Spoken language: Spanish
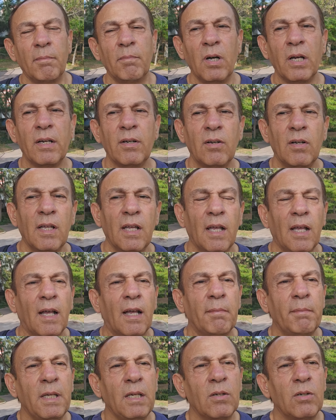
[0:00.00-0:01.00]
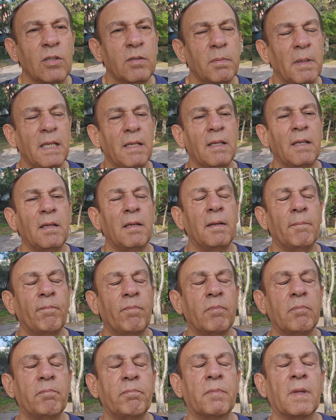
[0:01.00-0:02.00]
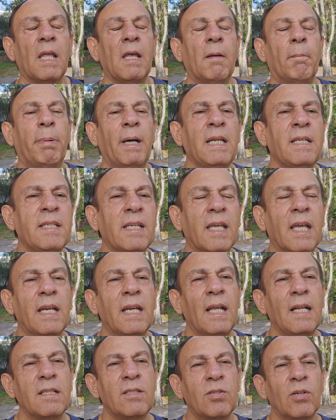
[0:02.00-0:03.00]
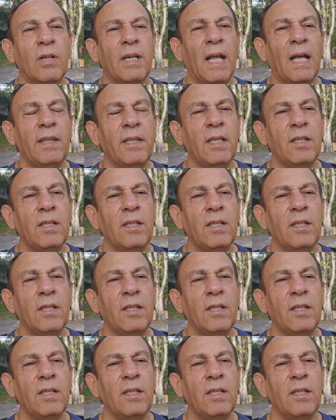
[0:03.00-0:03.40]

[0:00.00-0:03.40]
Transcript: bueno amigos, parece que Nelson ha